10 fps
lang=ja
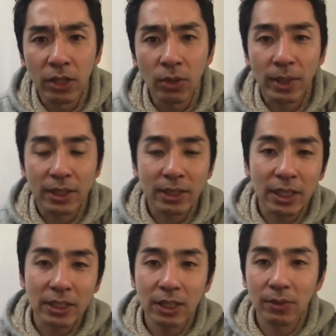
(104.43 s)
要は
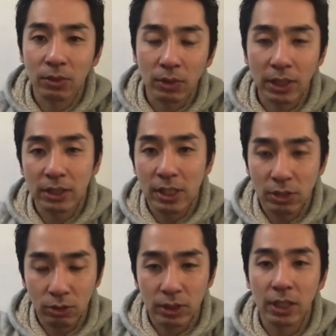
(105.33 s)
他者では他に成
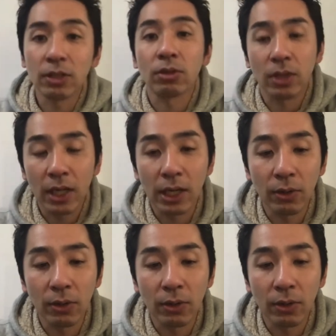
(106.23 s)
長しているとか